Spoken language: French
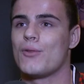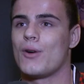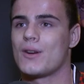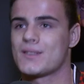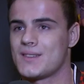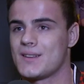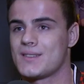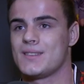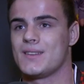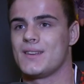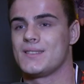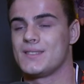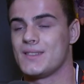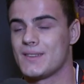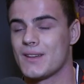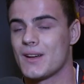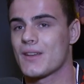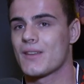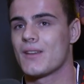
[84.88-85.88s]
Voir ça,
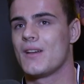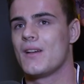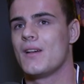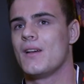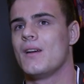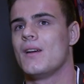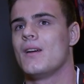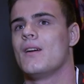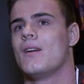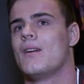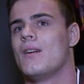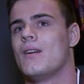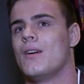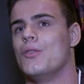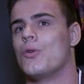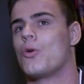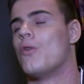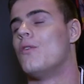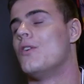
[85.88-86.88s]
c'est dingue.
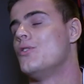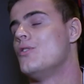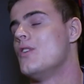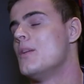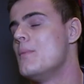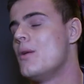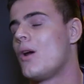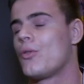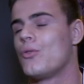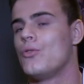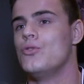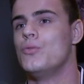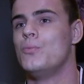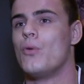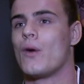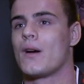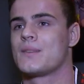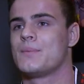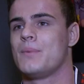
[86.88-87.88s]
Et donc, on va donner le meilleur de nous
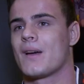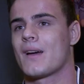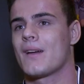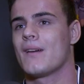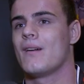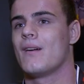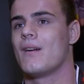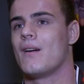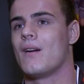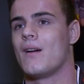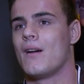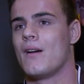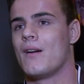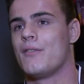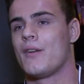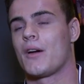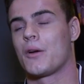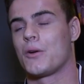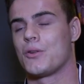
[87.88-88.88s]
pour espérer euh,
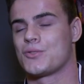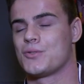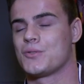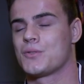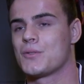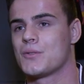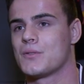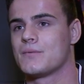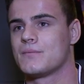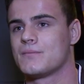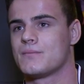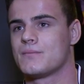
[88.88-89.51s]
faire quelque chose. Quoi.